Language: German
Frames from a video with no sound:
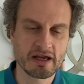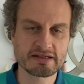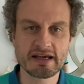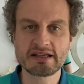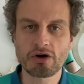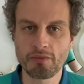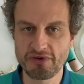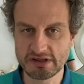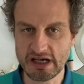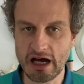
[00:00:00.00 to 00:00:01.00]
Es geht ja um
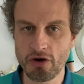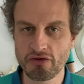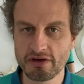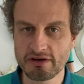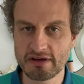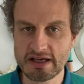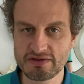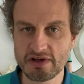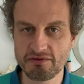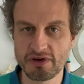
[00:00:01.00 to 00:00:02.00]
Vertrauen und
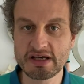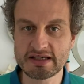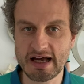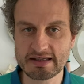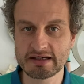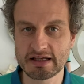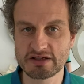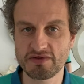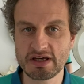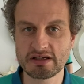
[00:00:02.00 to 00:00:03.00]
deswegen finde ich es ganz,
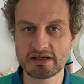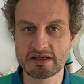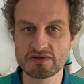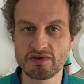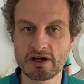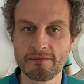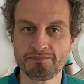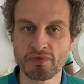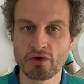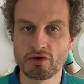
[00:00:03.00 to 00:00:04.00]
ganz wichtig, dass wir
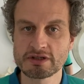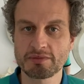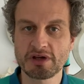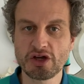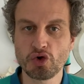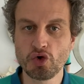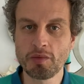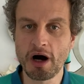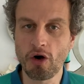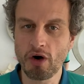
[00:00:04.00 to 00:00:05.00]
unserem
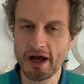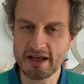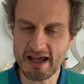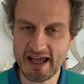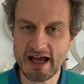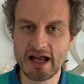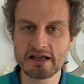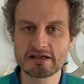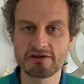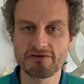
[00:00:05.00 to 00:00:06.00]
Gegenüber auch eine
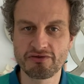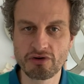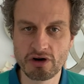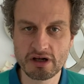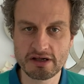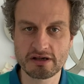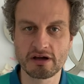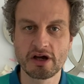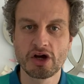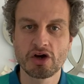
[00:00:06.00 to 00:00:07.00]
ehrliche,
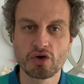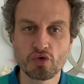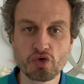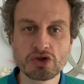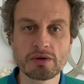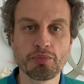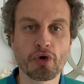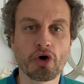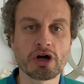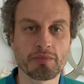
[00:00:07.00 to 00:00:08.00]
wirkliche, gute
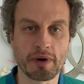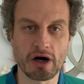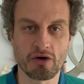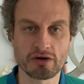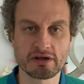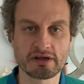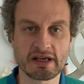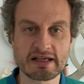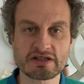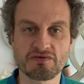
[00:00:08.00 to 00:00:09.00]
Brücke bauen,
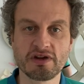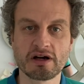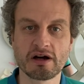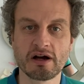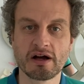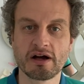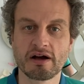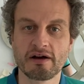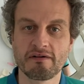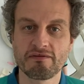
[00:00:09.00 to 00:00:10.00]
dass wir
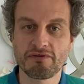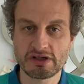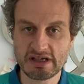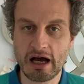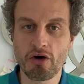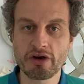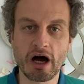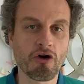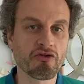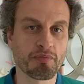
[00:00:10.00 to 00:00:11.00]
Vertrauen
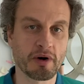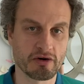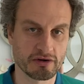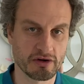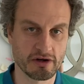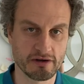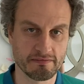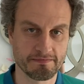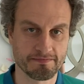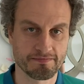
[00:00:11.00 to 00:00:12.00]
aufbauen können.
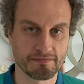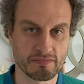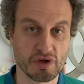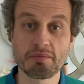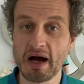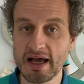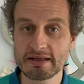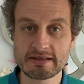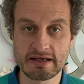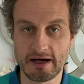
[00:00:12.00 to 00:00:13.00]

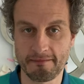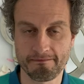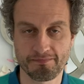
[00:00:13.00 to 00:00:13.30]
Gemeinsam.